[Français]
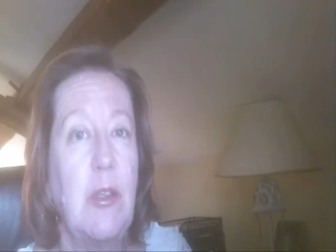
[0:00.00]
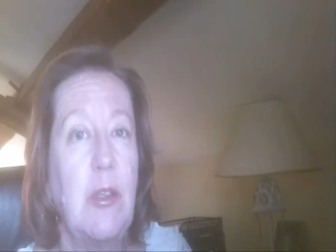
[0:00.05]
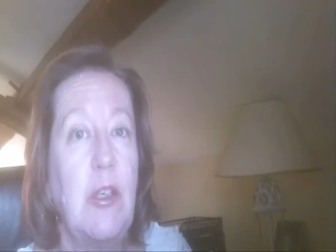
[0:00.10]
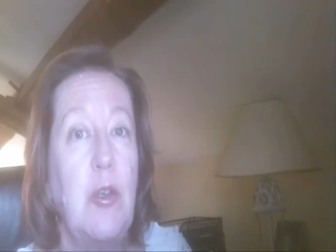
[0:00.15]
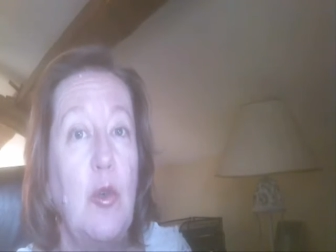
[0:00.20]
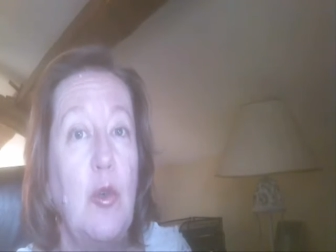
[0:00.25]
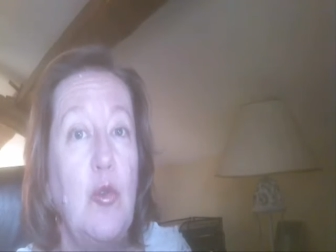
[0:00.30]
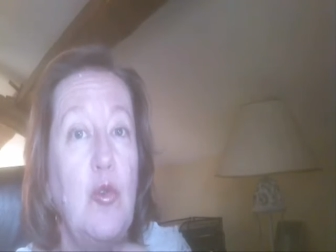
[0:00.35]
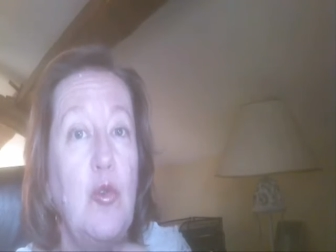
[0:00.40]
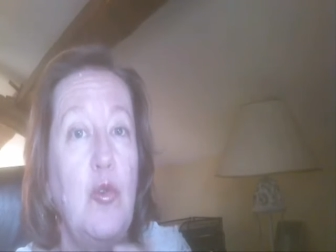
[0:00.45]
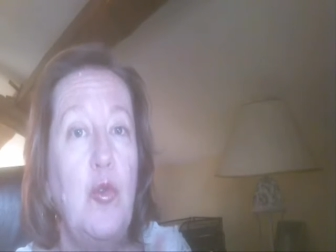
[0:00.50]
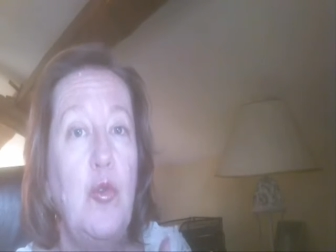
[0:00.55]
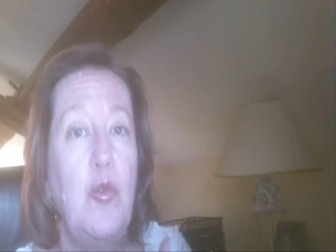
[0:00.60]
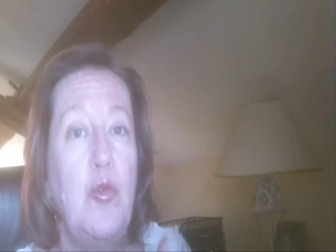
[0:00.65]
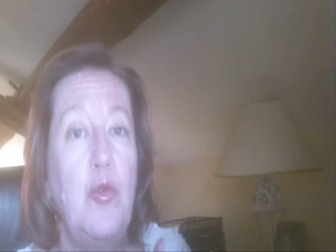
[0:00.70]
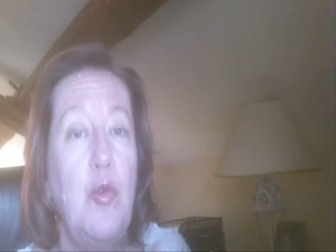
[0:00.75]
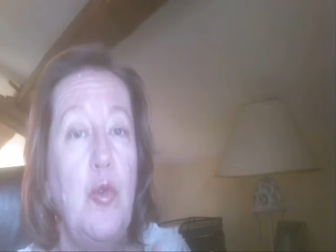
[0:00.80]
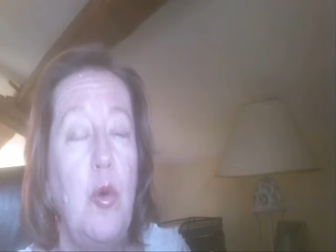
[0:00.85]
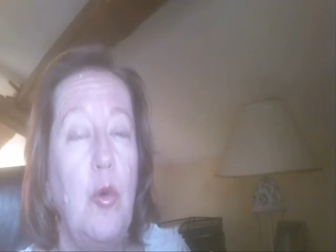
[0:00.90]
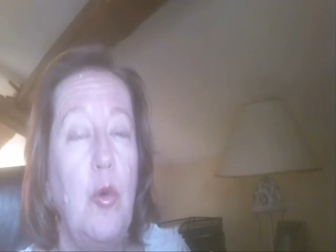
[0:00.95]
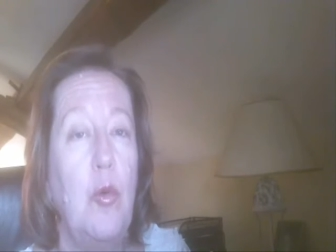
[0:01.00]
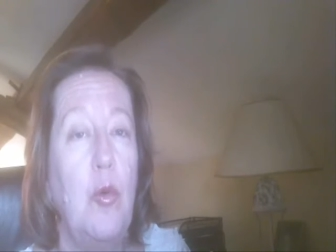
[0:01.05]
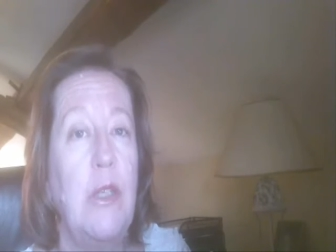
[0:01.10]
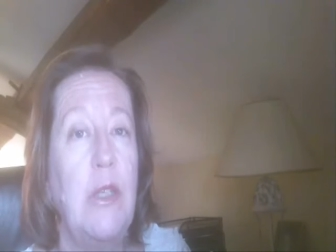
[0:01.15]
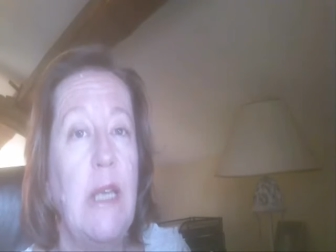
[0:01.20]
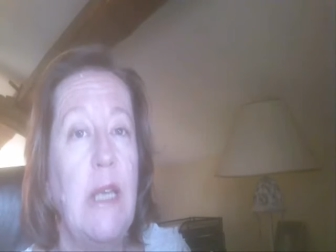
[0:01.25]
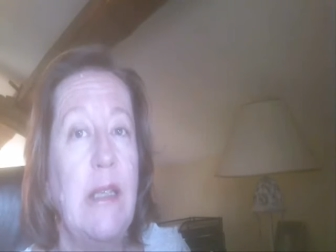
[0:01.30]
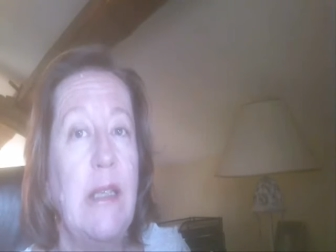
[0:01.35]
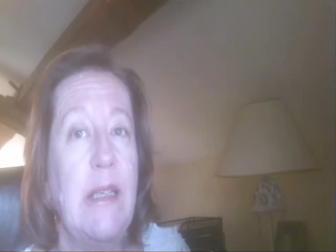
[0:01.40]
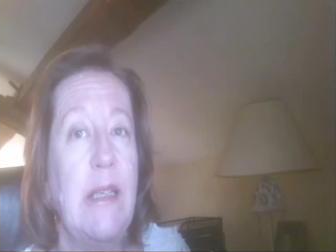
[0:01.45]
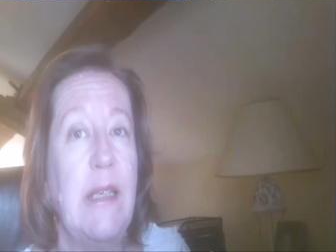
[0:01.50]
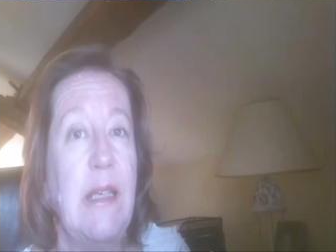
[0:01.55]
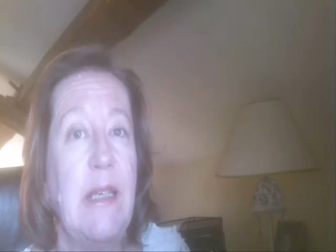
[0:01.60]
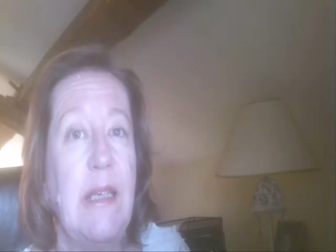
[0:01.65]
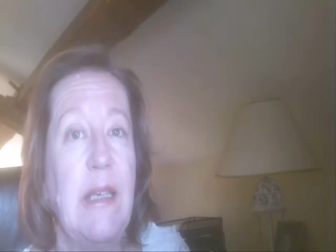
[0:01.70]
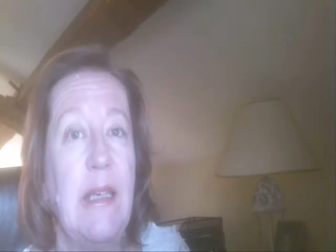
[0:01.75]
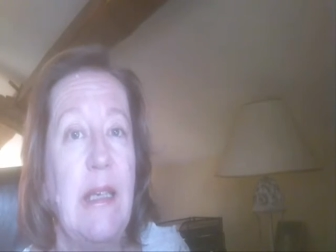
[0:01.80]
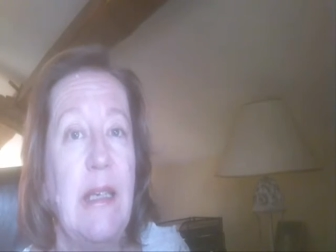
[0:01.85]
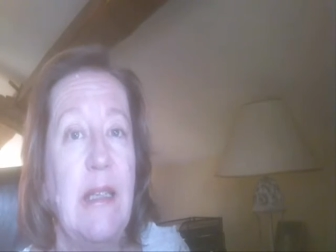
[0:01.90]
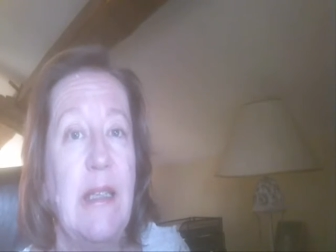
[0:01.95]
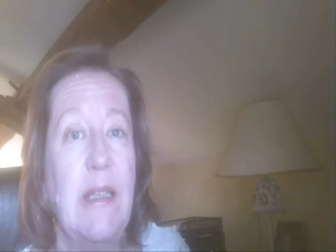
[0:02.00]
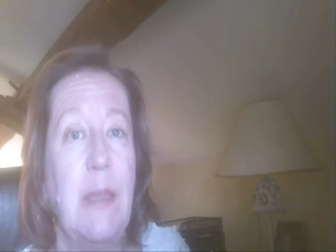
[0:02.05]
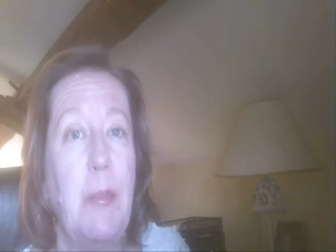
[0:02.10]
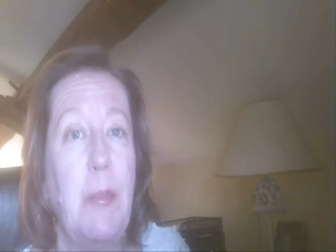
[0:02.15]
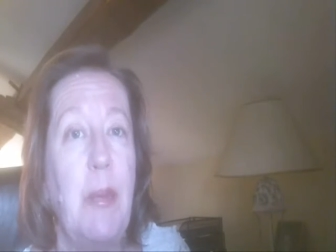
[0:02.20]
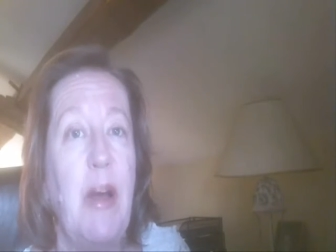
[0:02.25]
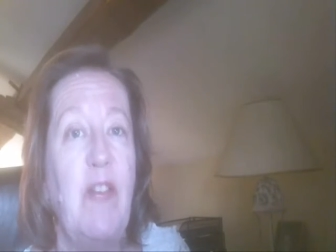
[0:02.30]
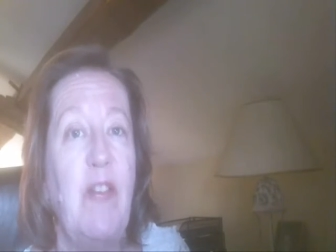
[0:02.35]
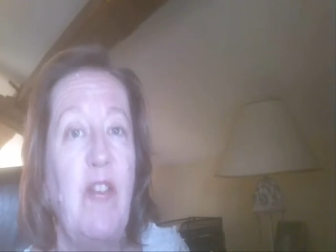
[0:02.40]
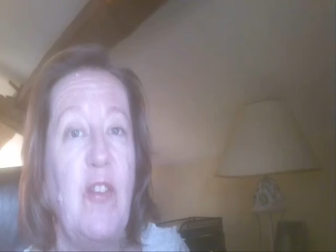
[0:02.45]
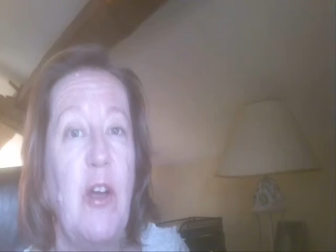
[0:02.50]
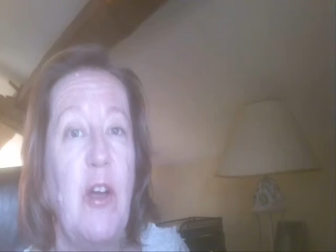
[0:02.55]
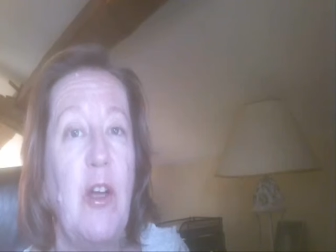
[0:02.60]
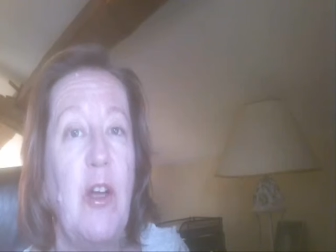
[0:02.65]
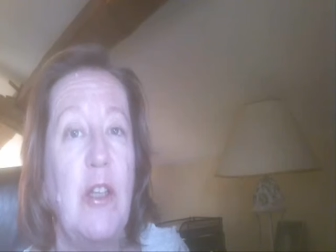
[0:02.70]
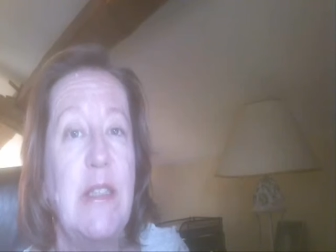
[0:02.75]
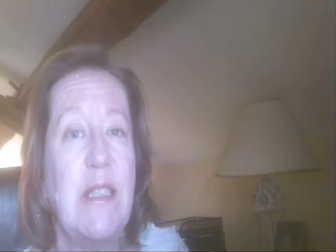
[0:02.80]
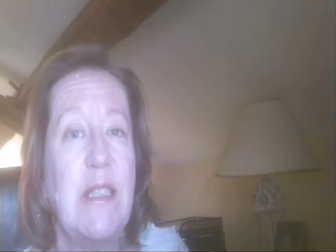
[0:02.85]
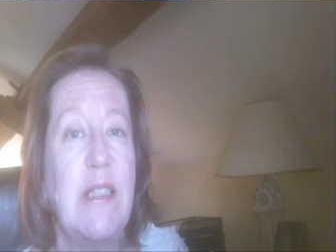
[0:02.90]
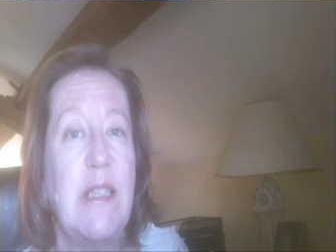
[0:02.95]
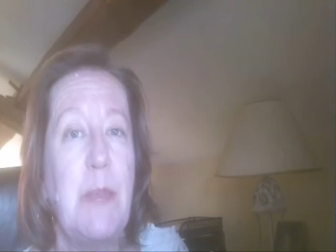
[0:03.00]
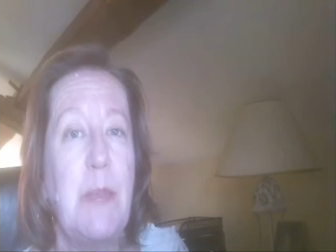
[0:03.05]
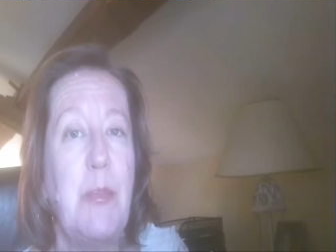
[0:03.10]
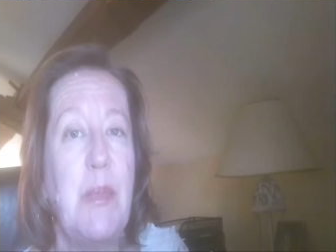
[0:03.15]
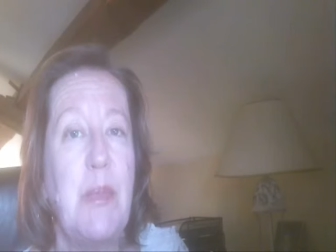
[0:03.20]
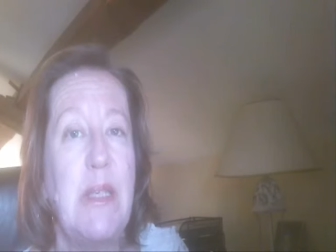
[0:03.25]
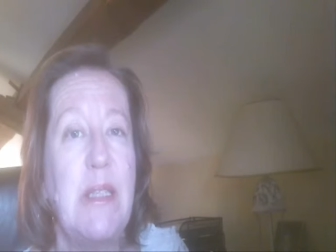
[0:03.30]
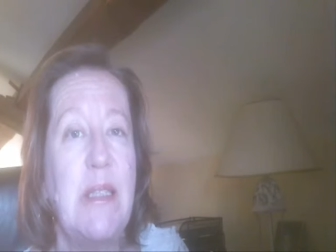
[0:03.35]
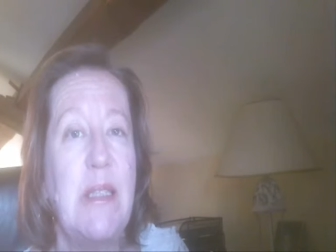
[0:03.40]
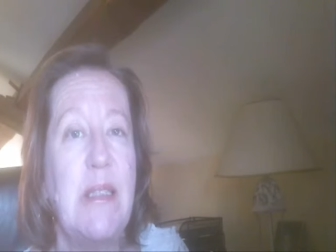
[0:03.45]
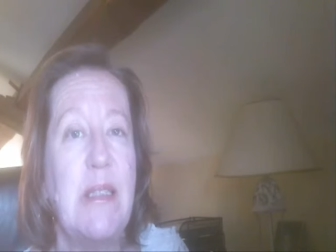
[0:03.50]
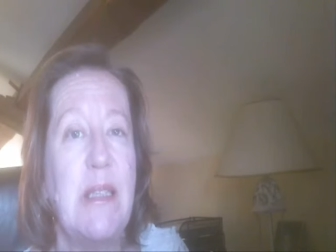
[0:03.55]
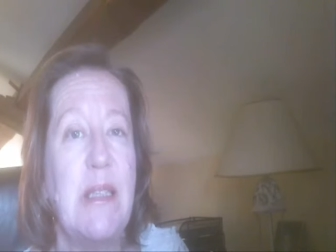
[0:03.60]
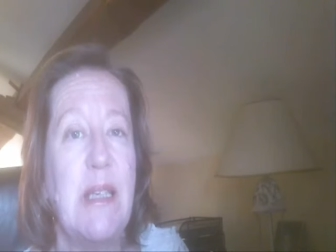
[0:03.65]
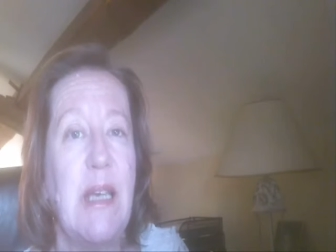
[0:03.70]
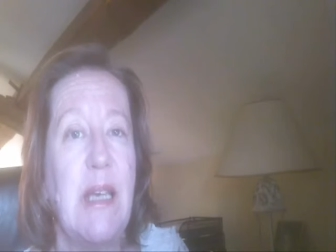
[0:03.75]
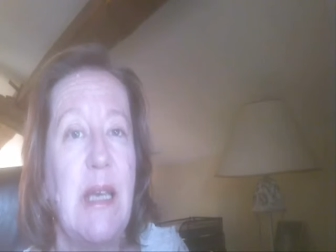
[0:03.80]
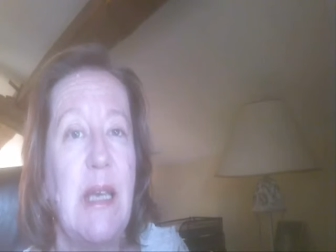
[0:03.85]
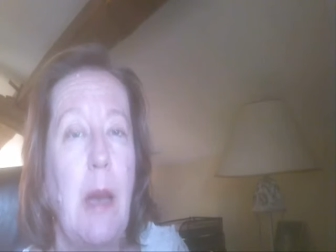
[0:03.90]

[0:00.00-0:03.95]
qui ont du goût, où il y a des, parfums, des épices,